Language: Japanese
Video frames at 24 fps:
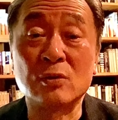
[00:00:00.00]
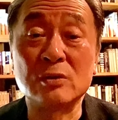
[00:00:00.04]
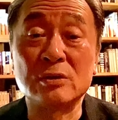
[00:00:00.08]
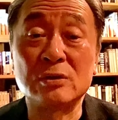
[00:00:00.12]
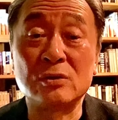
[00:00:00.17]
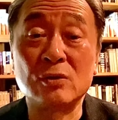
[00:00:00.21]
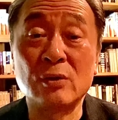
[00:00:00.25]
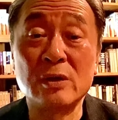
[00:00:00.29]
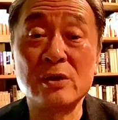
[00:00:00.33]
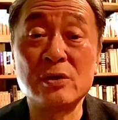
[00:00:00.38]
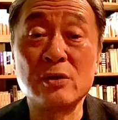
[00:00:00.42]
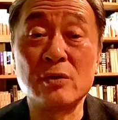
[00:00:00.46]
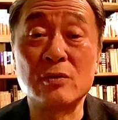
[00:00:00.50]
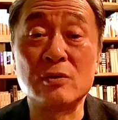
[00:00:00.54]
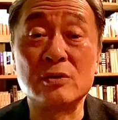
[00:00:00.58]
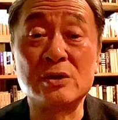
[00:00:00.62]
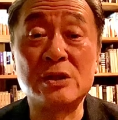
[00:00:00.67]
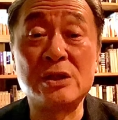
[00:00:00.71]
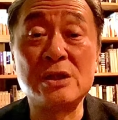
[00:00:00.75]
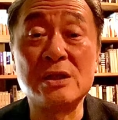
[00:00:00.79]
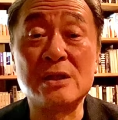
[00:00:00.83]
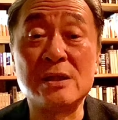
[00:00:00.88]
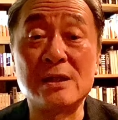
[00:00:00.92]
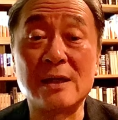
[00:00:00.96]
それぞれの
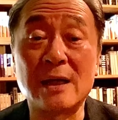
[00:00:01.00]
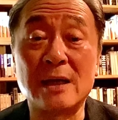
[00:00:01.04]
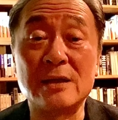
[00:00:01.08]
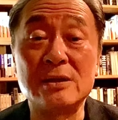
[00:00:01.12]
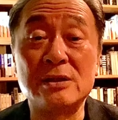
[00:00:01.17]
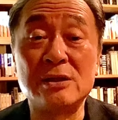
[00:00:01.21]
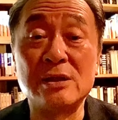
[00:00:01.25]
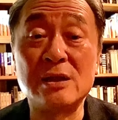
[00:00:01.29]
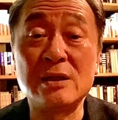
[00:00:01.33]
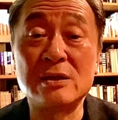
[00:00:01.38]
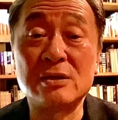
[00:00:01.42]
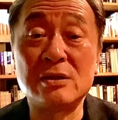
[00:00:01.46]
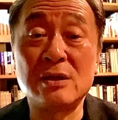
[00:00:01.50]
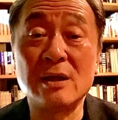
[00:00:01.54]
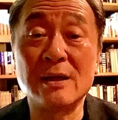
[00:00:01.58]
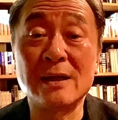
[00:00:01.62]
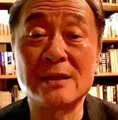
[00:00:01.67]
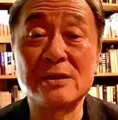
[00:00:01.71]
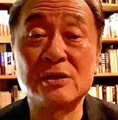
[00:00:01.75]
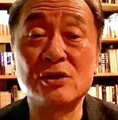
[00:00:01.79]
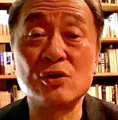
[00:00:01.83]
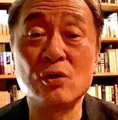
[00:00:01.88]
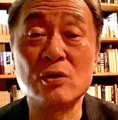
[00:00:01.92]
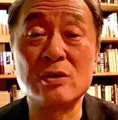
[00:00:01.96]
地域が自立性が
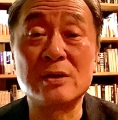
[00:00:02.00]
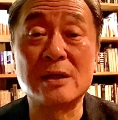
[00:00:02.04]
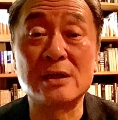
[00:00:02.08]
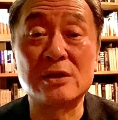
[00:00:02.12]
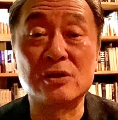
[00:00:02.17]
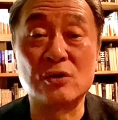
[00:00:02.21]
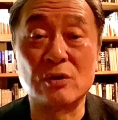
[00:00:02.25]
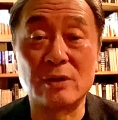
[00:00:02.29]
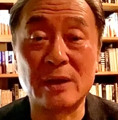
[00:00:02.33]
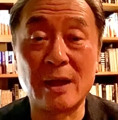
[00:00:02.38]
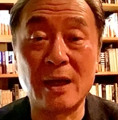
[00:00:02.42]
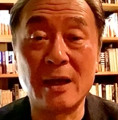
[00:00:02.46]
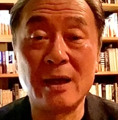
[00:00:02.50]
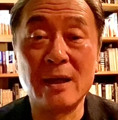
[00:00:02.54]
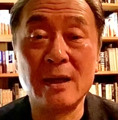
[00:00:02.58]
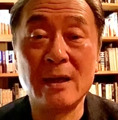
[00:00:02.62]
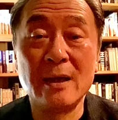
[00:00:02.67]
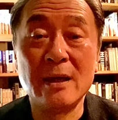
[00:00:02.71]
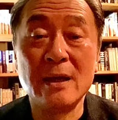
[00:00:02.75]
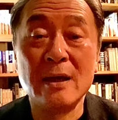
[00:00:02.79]
強いんですよね。